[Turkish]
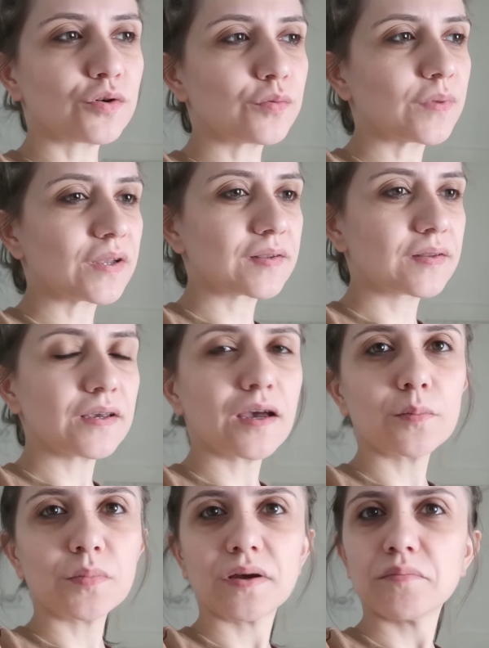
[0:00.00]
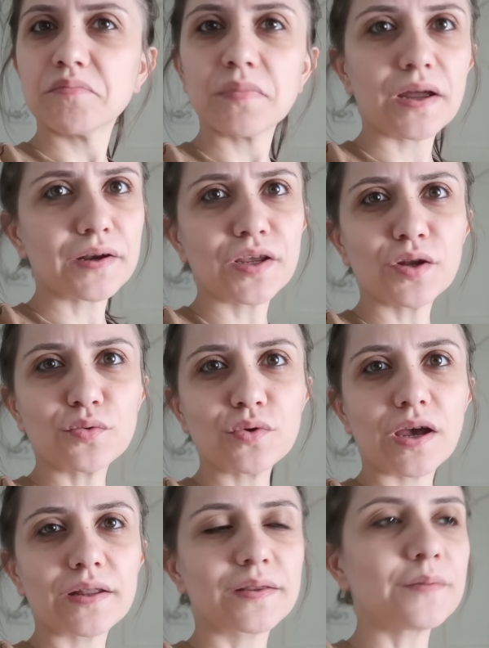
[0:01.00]
olmaz diye ama erken
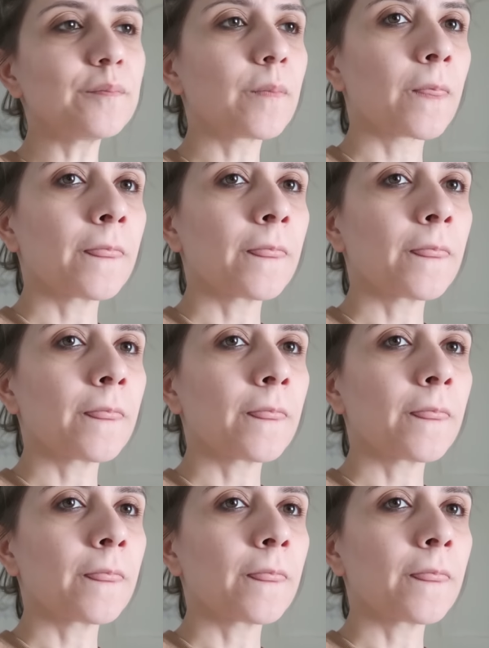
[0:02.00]
uyandım.